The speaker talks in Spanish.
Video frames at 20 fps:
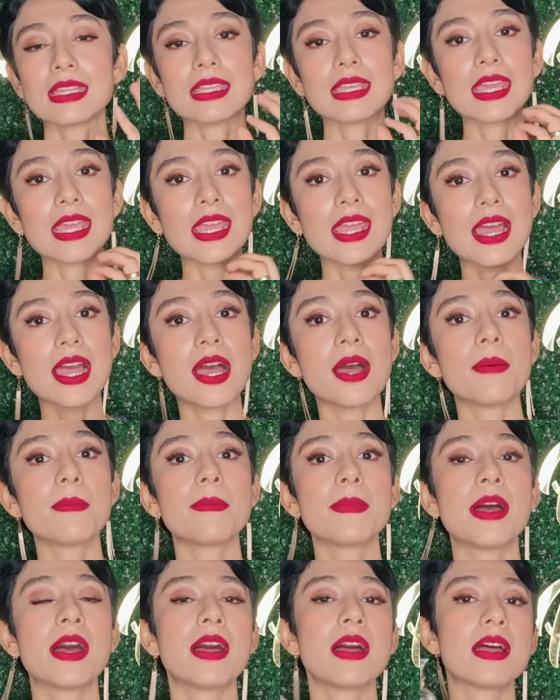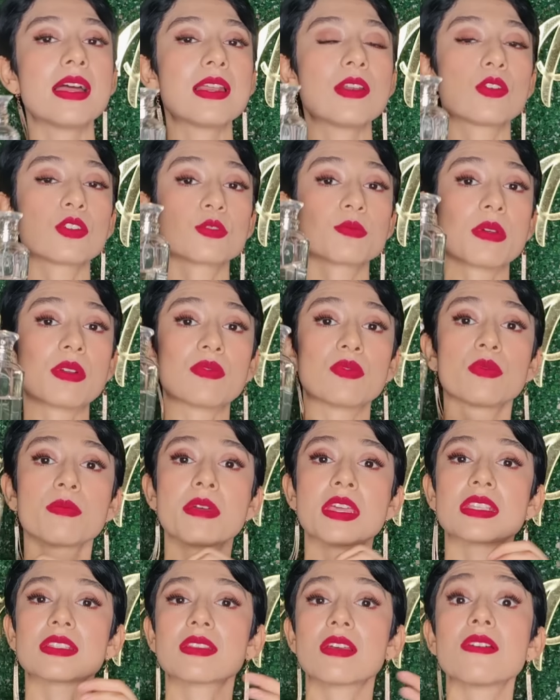que ama los
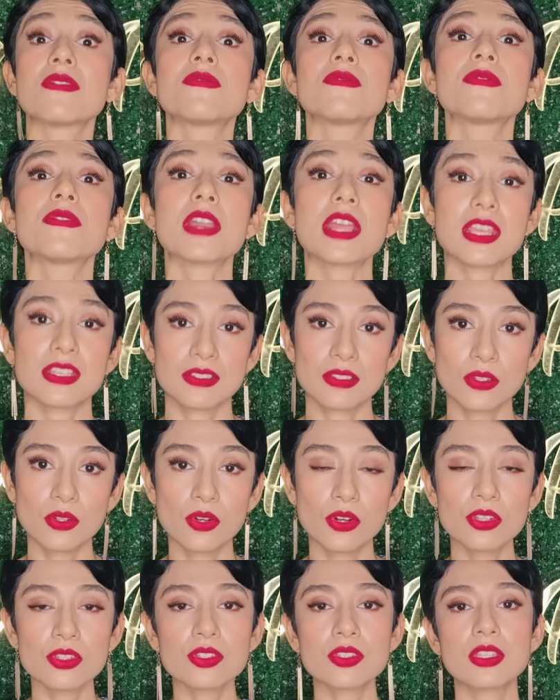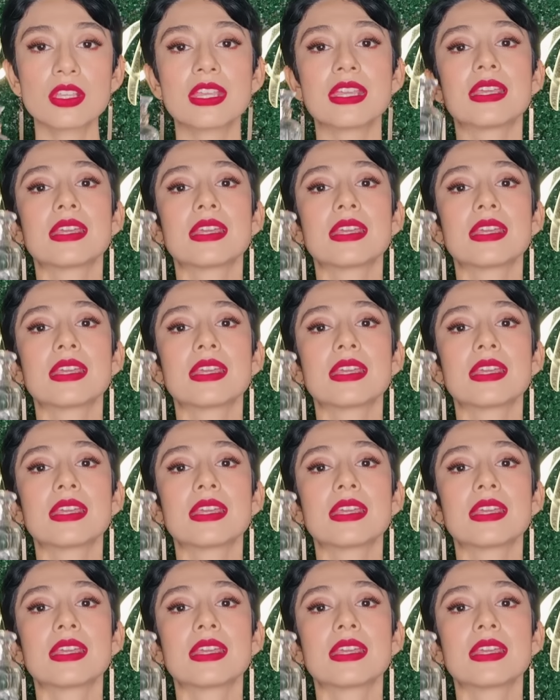perfumes frescos,